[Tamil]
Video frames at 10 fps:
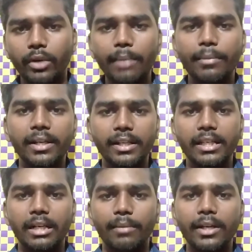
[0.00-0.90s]
ஒரே மாதிரி
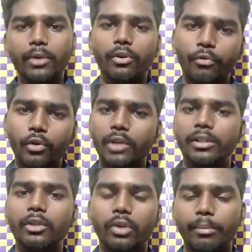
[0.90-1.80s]
இருக்கிற மாதிரி ஒரு ஃபோட்டோ
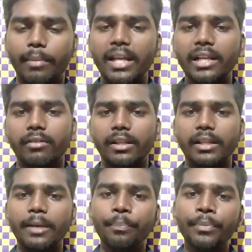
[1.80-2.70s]
வந்து இவங்களுக்கு மெயிலுக்கு
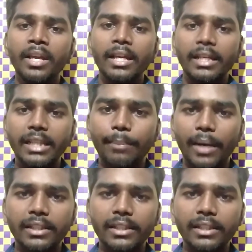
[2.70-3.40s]
வருது இதை